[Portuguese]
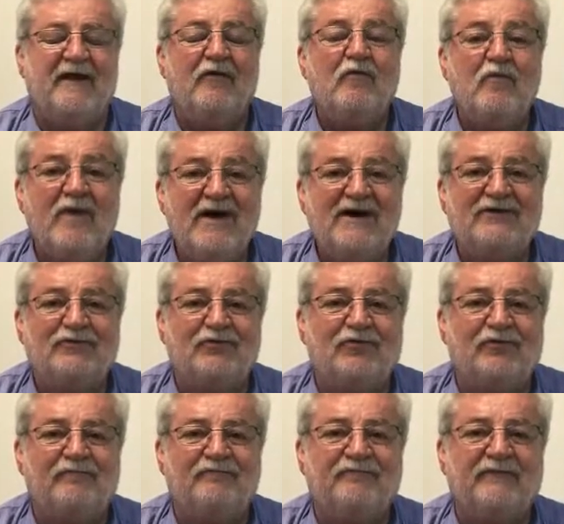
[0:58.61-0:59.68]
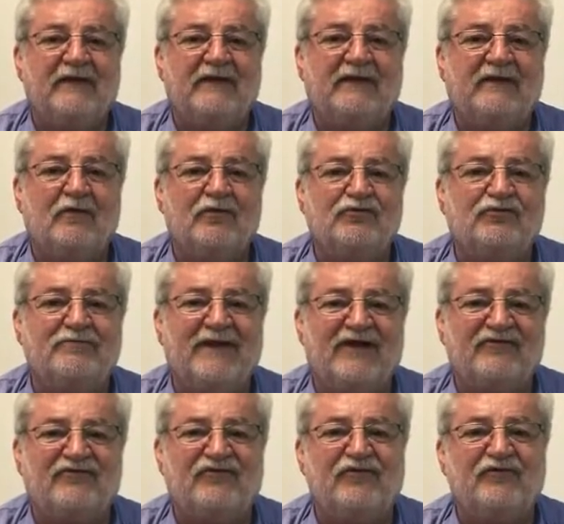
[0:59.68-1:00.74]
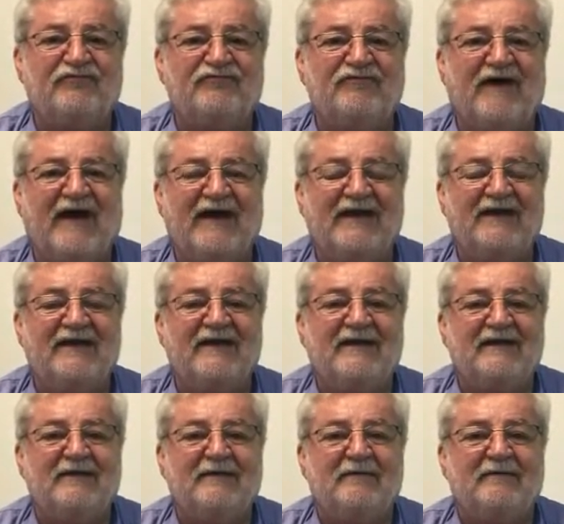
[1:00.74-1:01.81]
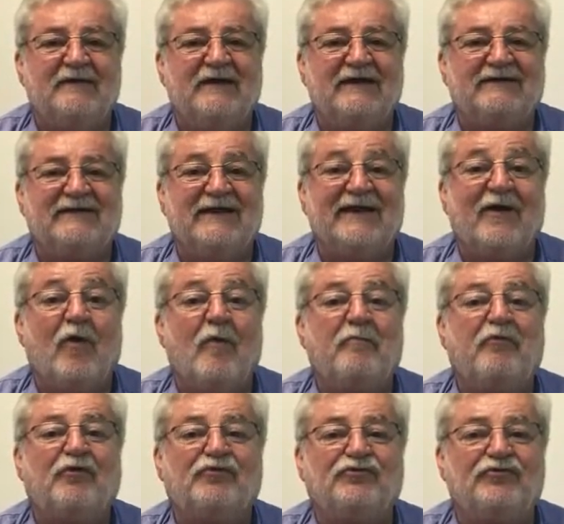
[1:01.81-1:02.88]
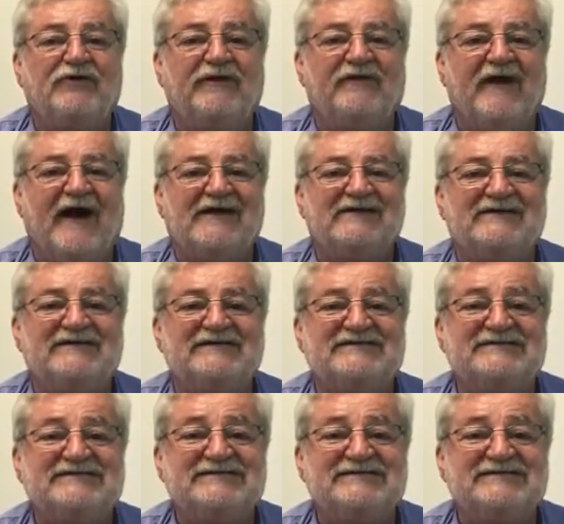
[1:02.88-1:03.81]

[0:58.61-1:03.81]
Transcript: É um ano onde o Brasil vai ter a oportunidade de